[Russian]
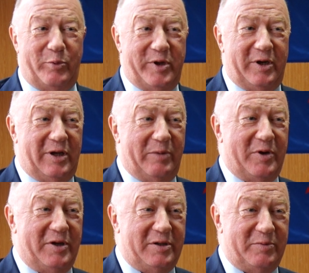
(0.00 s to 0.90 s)
мере
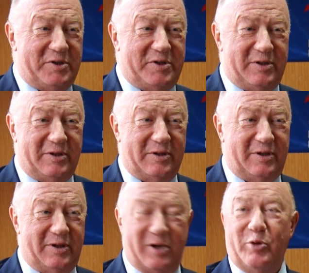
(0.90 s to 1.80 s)
необходимости
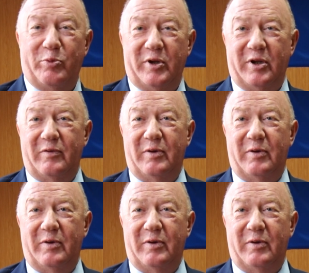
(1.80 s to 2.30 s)
накопленных